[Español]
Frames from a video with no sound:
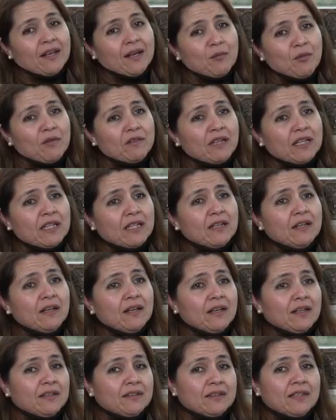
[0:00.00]
la
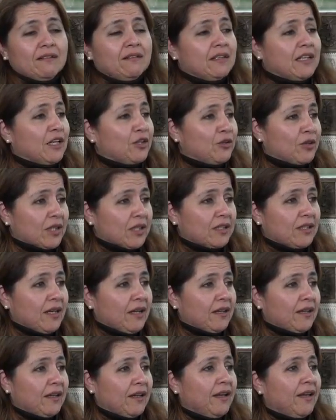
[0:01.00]
mueblería, estaba en el
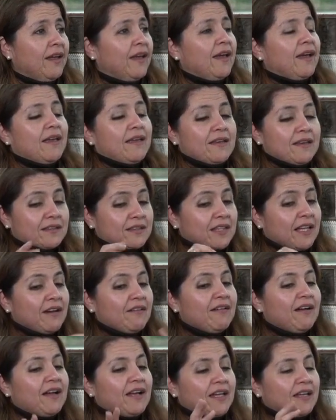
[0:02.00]
corretaje y
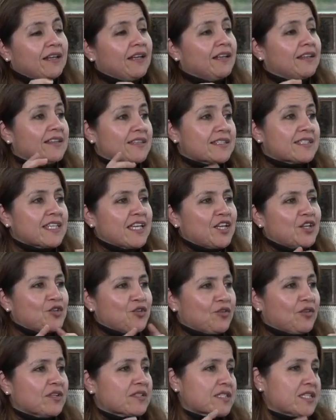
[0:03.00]
estaba en el
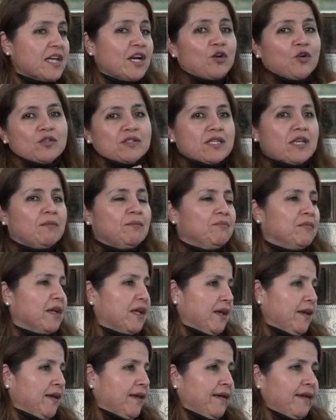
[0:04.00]
diseño. Hacía cosas...
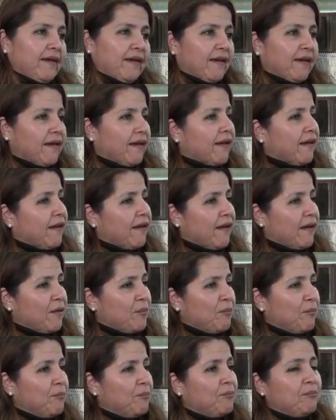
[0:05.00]
Eh,
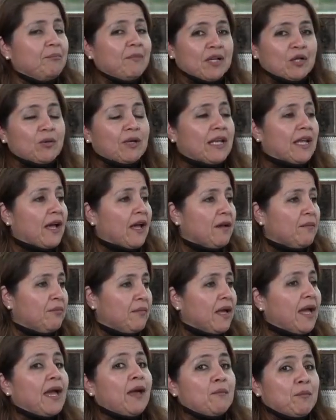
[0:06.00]
manualidades. Manualidades,
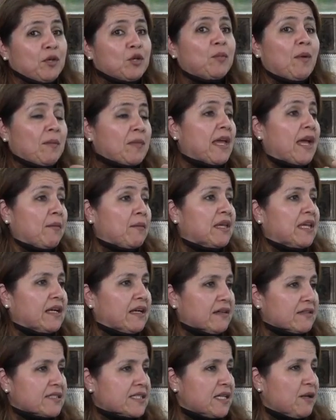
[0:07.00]
pero para mis
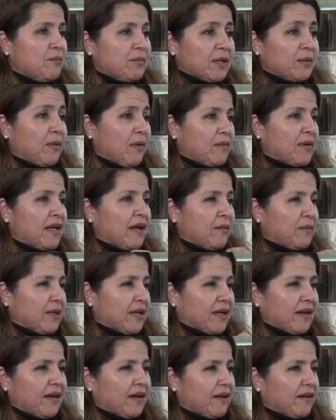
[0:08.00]
amigas, siempre para mis
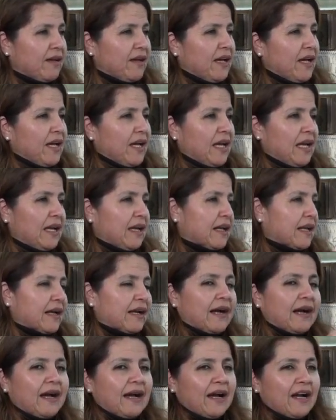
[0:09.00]
amigas el
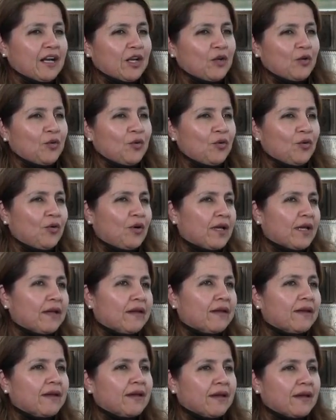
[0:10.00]
regalo,
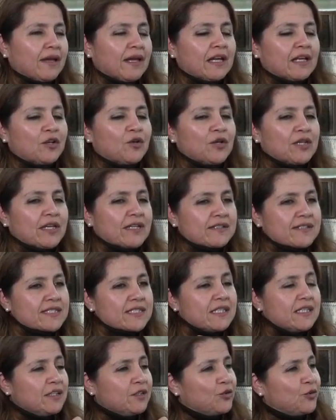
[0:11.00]
eh, el
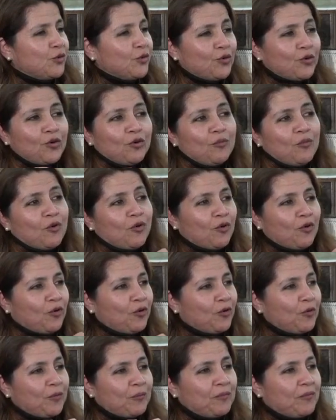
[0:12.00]
collarcito,
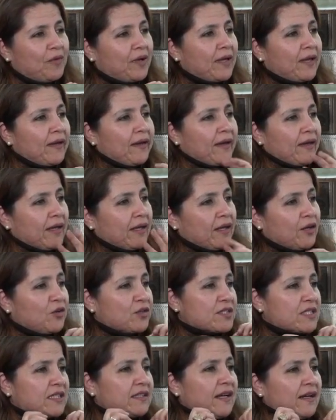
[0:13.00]
como eh,
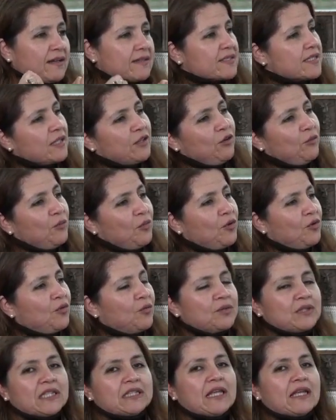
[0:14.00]
cositas así como
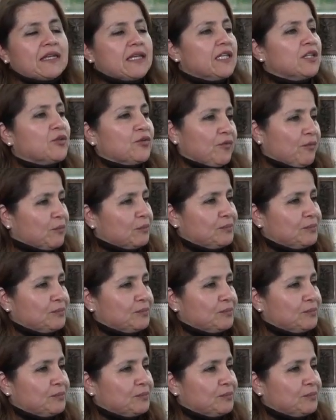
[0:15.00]
un detallito.